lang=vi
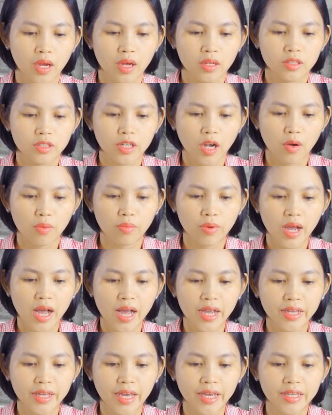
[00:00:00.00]
Trong
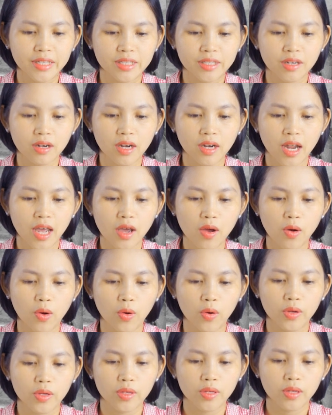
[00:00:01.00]
hai ngày trước lễ
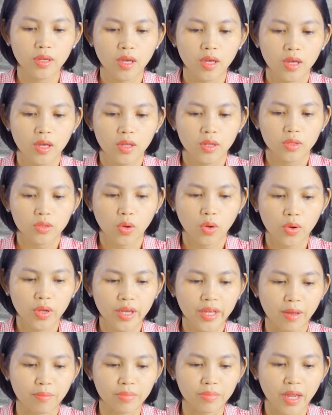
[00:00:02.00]
hội Tôi
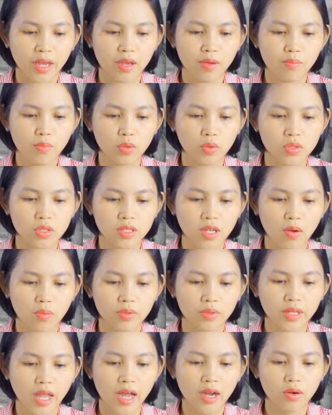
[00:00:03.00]
cảm thấy một
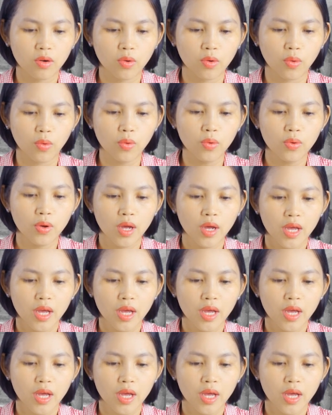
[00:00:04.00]
dòng thác lũ